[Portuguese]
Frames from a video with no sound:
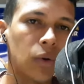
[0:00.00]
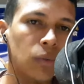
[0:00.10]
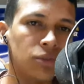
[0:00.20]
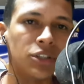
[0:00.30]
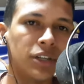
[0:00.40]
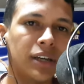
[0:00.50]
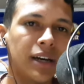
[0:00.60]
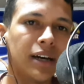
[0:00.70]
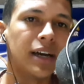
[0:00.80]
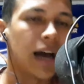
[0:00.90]
um
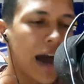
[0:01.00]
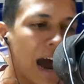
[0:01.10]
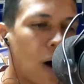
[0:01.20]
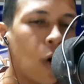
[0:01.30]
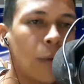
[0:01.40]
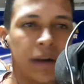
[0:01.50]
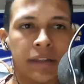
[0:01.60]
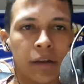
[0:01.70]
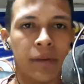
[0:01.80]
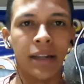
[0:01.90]
dia a obra
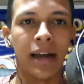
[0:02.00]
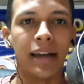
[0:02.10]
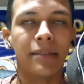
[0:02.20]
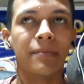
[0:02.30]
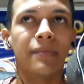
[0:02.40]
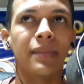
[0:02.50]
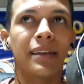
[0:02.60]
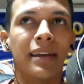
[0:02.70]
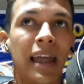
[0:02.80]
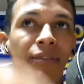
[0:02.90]
terminar.
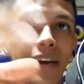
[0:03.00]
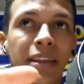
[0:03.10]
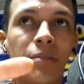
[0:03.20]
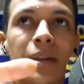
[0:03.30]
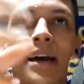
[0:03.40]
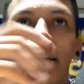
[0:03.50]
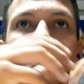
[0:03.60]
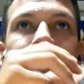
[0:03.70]
Ela vai terminar.